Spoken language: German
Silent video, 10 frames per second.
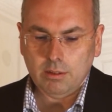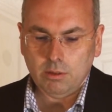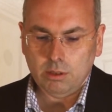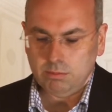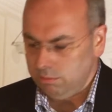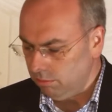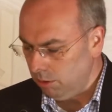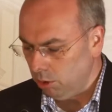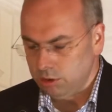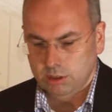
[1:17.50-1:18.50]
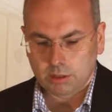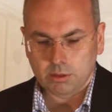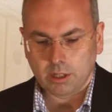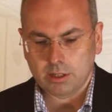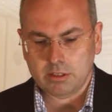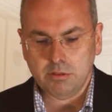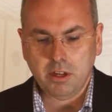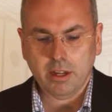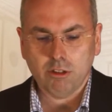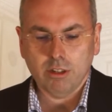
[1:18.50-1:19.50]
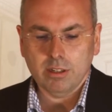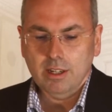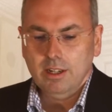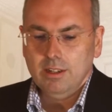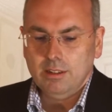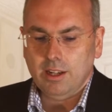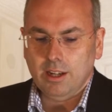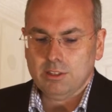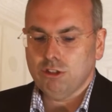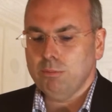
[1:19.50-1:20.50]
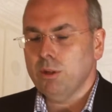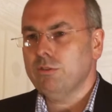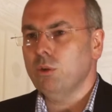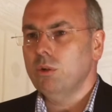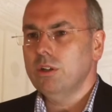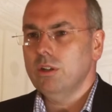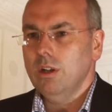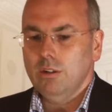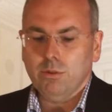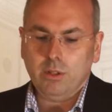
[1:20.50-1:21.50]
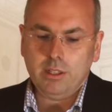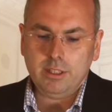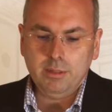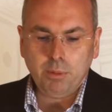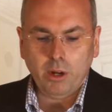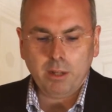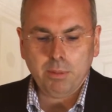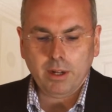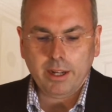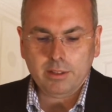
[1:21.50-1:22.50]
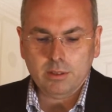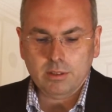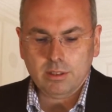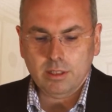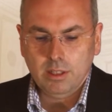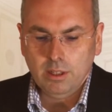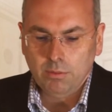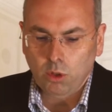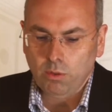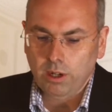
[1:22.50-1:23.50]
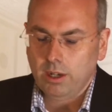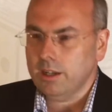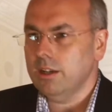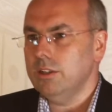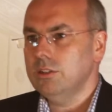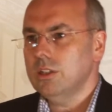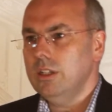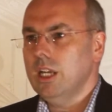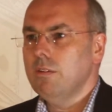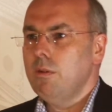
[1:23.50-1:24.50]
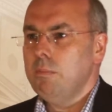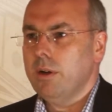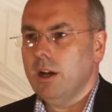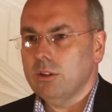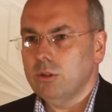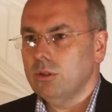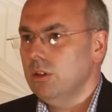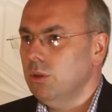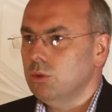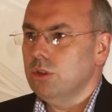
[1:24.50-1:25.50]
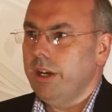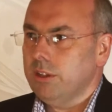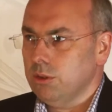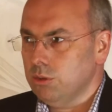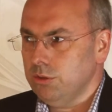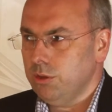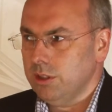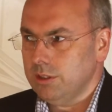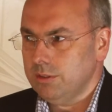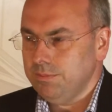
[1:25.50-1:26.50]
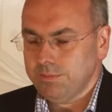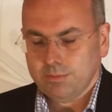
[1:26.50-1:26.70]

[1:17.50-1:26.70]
ui, oh, die Maus ist etwas aggressiver eingestellt. Die klassische Portfolio von IT, Projektbegleitung über Analyse, E-Government-Beratung und so weiter und so fort.